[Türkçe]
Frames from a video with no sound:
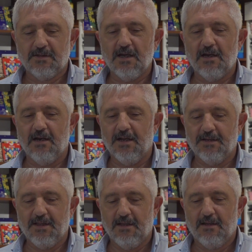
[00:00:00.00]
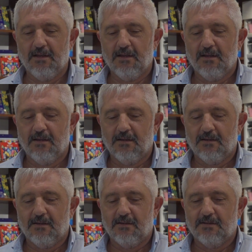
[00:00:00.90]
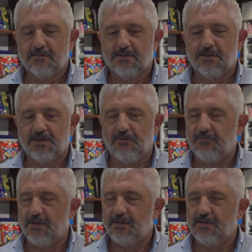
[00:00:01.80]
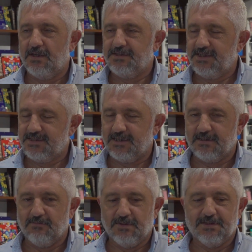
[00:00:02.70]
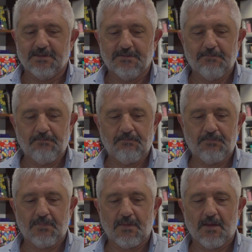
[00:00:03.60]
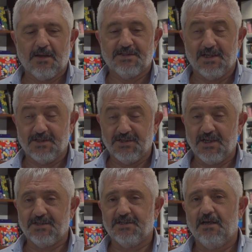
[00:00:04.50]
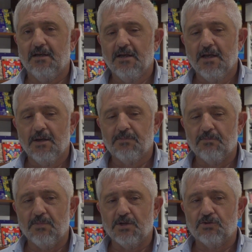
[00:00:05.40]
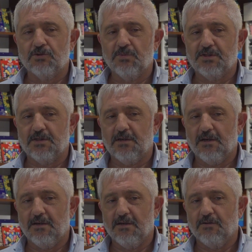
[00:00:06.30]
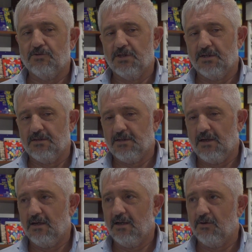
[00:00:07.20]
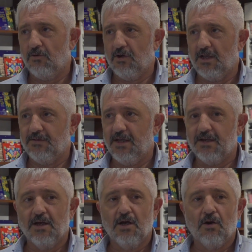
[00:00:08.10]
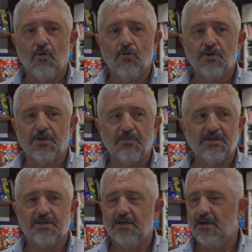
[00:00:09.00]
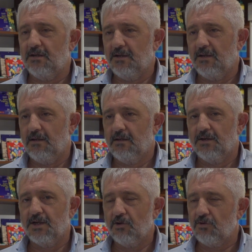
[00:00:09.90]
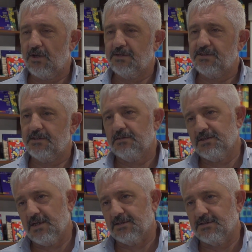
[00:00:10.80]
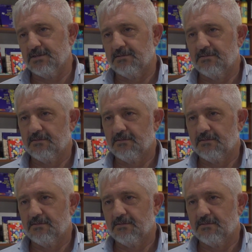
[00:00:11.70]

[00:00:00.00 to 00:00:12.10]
yerlerde kitap ve kırtasiye satılmasın. Satacaksa 1500 metrekare üzerinde alanı olanlar 12 metrekare reyon ayırsın, satsın.